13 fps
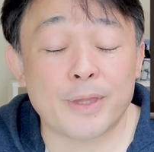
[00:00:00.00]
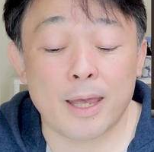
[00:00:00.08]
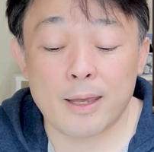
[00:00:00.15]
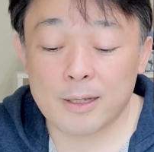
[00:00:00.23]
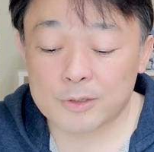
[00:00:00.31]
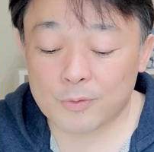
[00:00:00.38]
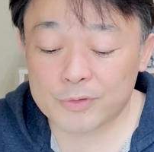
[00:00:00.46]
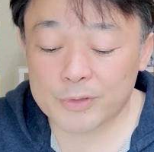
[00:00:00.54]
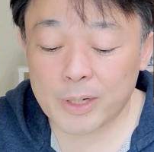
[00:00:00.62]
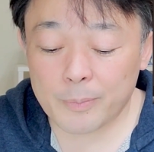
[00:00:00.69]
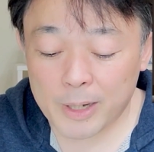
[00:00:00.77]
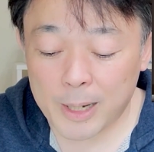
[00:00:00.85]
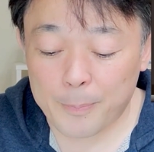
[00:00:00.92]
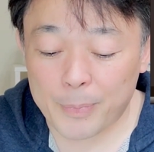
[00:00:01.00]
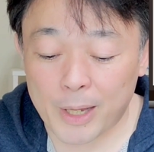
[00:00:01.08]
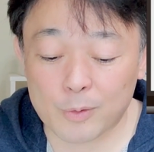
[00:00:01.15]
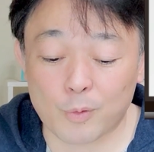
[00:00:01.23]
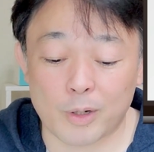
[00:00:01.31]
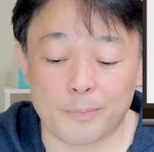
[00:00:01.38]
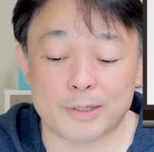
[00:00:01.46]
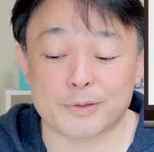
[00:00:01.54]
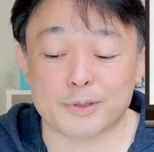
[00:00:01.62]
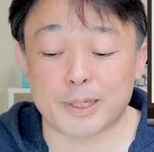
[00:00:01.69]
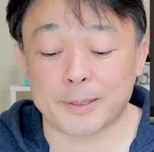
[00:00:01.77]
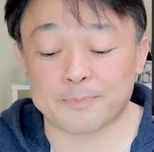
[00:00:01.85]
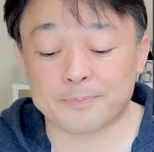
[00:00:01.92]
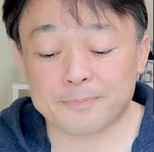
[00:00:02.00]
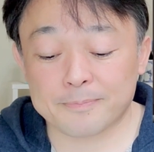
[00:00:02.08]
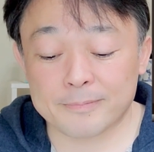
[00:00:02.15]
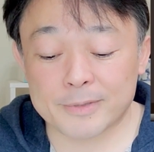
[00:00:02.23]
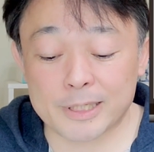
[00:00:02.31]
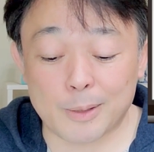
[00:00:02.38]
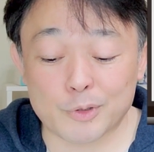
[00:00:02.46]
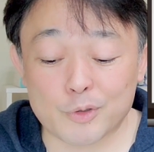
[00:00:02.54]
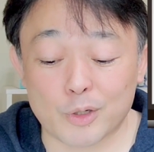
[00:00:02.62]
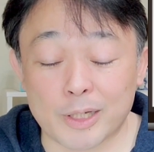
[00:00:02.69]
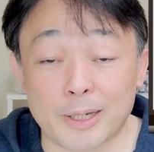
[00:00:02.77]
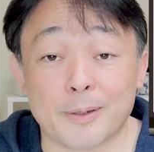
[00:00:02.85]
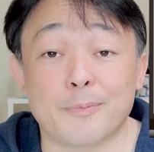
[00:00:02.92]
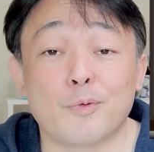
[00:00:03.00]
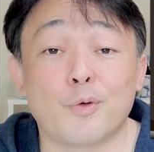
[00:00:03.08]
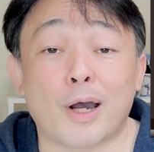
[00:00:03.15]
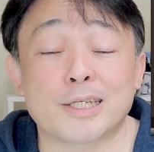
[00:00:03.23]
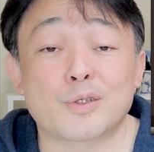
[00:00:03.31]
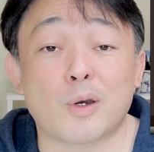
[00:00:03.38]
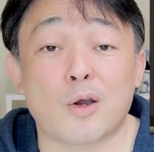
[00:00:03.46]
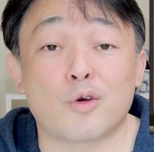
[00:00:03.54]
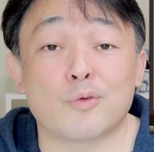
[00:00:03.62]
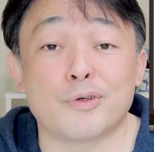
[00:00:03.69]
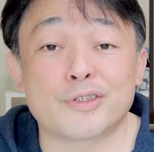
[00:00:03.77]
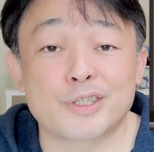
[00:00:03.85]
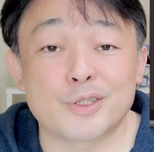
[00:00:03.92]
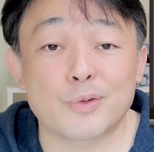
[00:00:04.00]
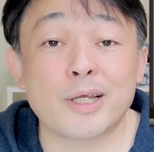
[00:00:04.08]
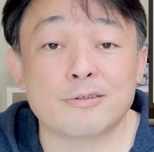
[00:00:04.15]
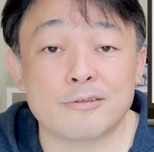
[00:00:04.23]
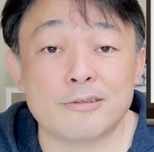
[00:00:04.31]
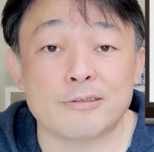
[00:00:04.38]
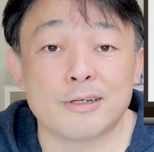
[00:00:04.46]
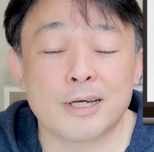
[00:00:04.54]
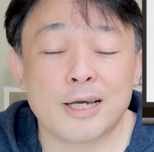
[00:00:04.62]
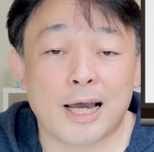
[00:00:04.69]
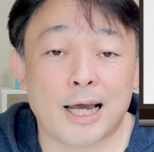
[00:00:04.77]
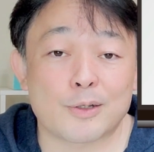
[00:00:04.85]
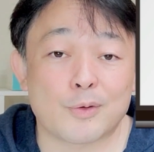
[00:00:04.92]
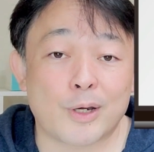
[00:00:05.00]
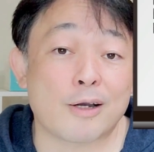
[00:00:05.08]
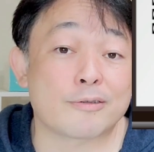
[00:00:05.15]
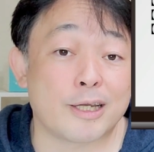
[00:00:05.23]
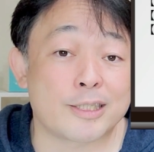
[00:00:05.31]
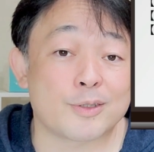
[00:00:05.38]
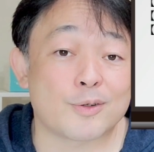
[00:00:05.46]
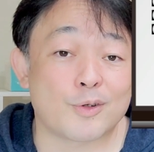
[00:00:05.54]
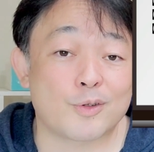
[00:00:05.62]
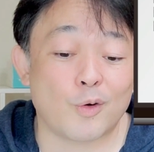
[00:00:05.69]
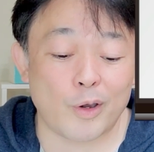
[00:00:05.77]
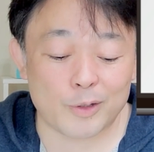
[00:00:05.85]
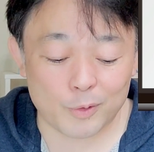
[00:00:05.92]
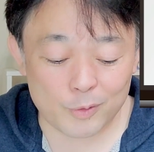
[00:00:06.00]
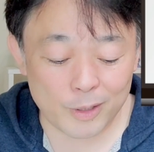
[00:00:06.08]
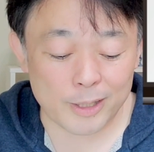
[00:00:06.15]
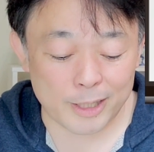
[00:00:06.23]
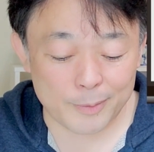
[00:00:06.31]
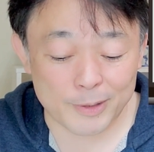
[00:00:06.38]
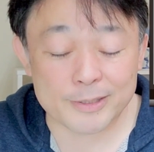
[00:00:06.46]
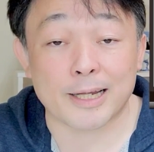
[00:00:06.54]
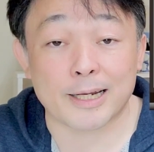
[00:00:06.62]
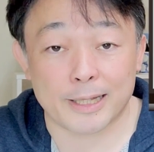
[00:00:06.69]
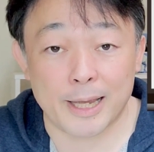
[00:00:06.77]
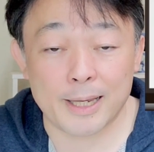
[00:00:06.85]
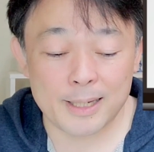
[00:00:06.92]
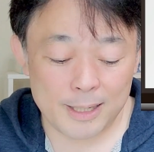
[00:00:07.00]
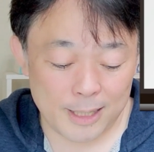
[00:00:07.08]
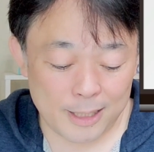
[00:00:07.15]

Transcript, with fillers: で、そうすれば、あの、これ別に税務署にもう足を運ぶ必要なく、あの、確定申告を終えることができますからね。